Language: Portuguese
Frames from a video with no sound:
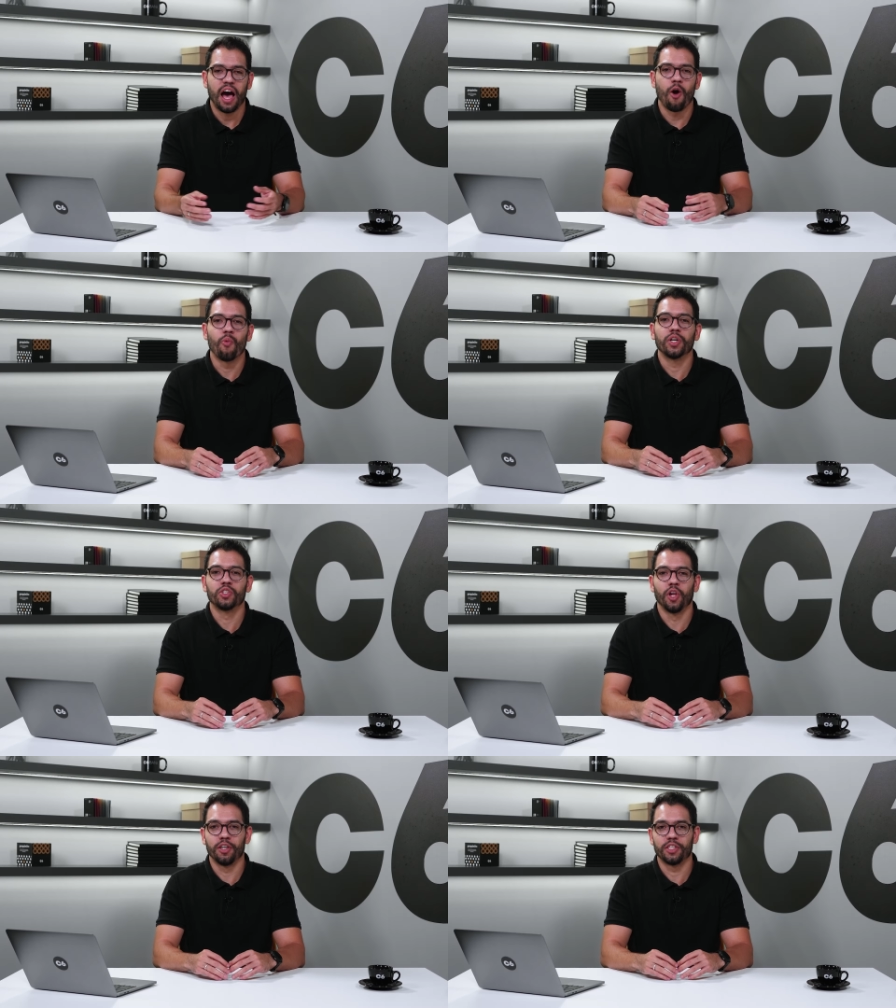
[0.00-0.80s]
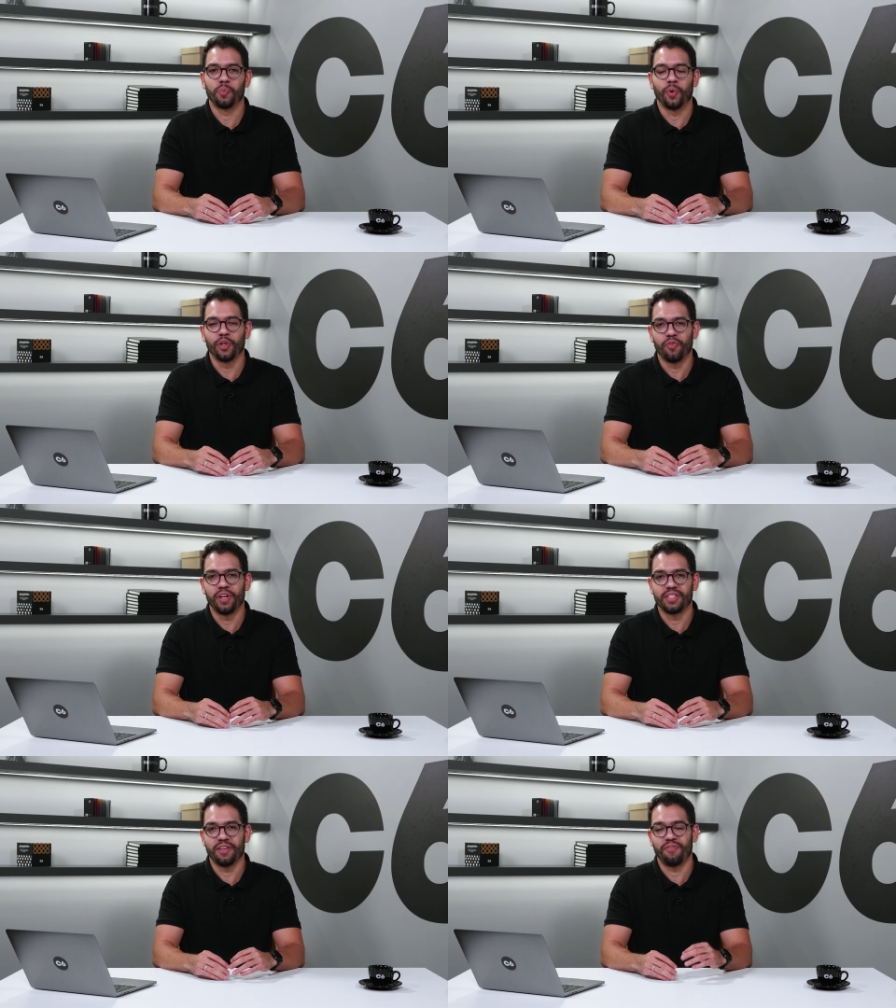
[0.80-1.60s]
algumas lojas podem
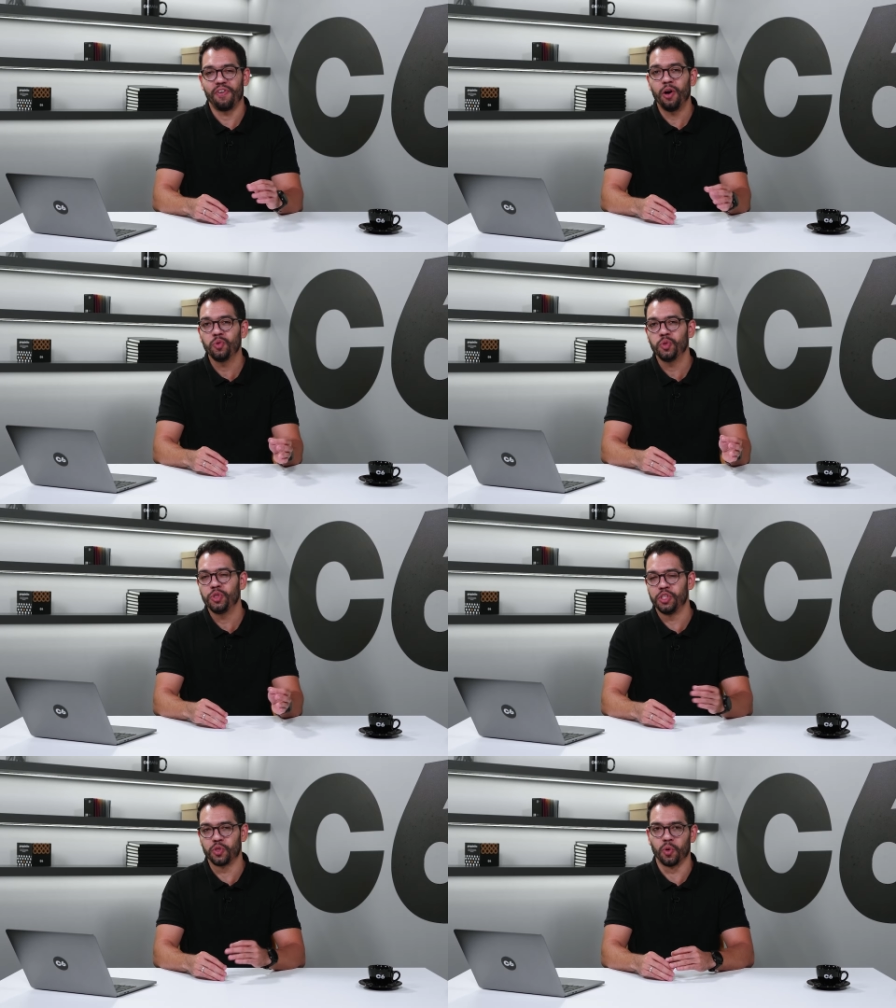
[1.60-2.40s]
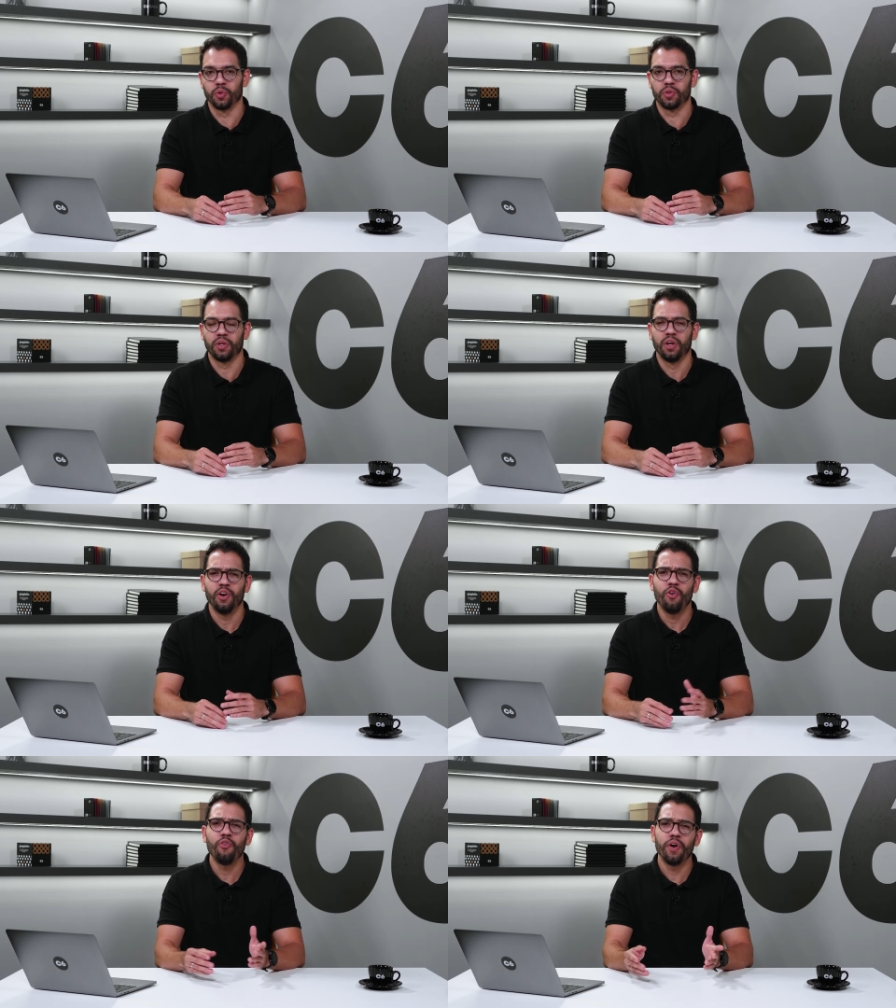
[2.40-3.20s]
oferecer falsos descontos,
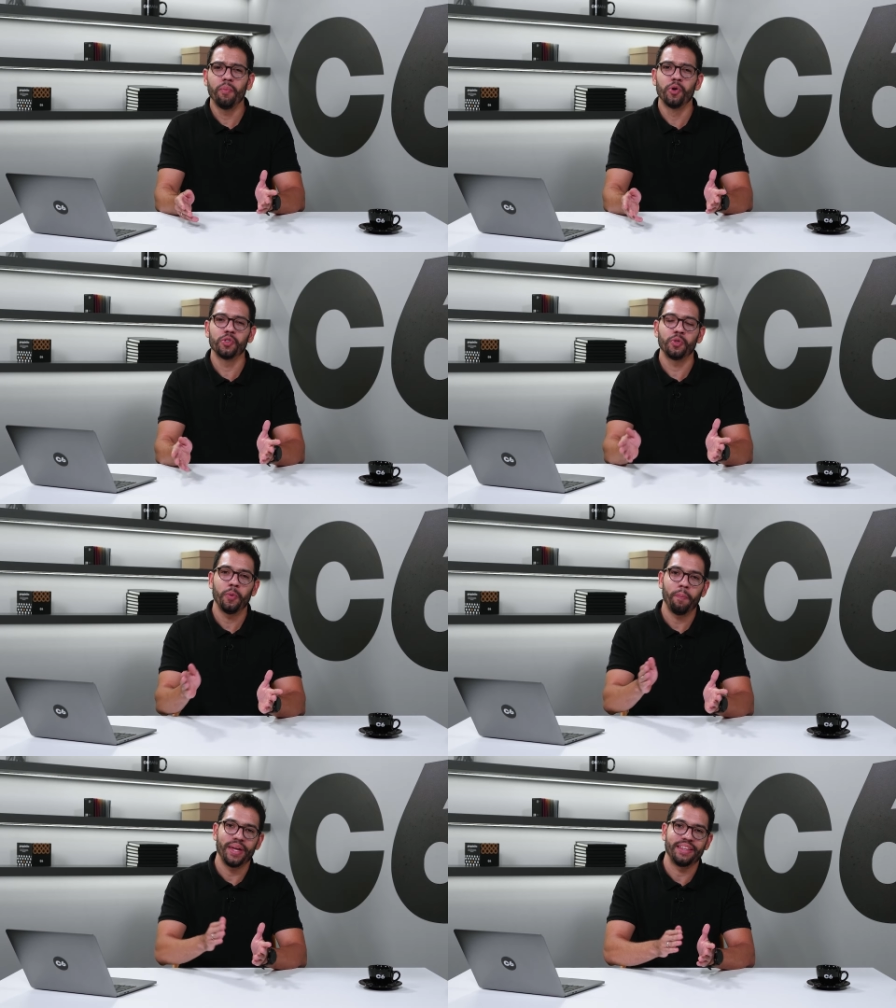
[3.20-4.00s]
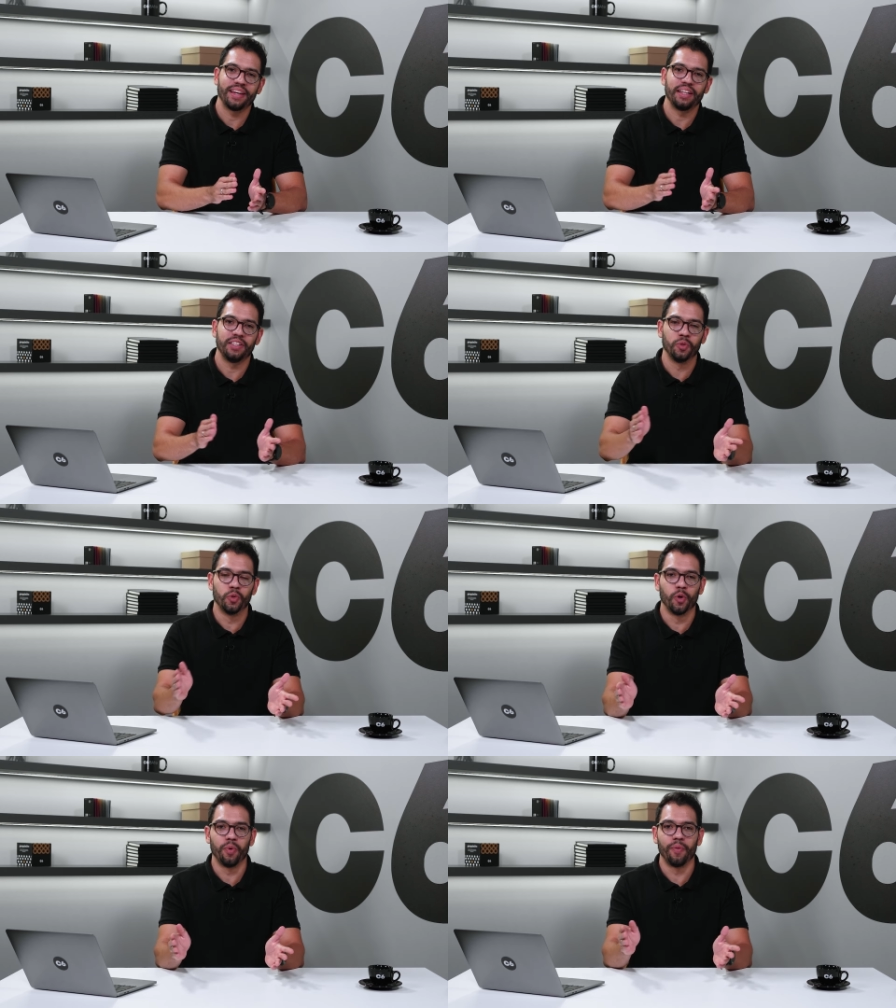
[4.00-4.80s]
o famoso metade do
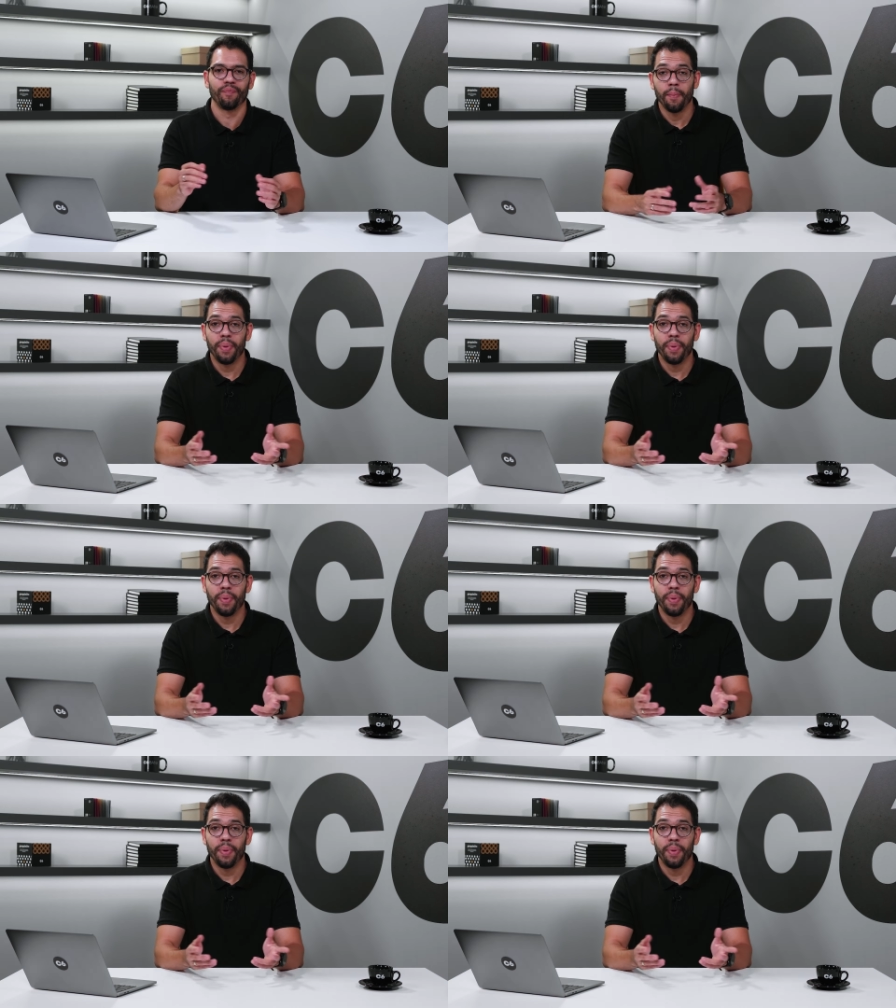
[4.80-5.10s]
dobro.